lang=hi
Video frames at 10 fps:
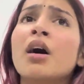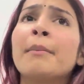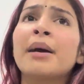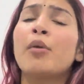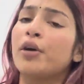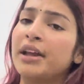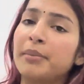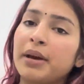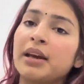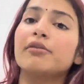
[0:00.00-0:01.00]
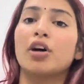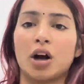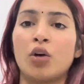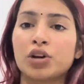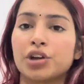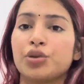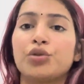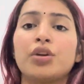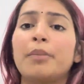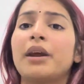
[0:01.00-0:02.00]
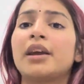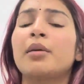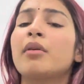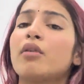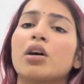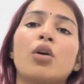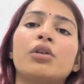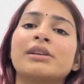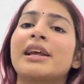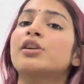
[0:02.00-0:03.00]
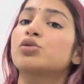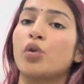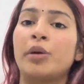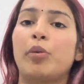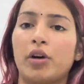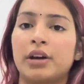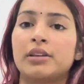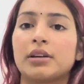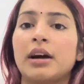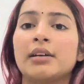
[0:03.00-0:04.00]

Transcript: मैं मॉर्निंग में वर्कआउट करती हूँ क्योंकि ब्रेकिंग में वर्कआउट इज़ लाइक सो इम्पॉर्टेंट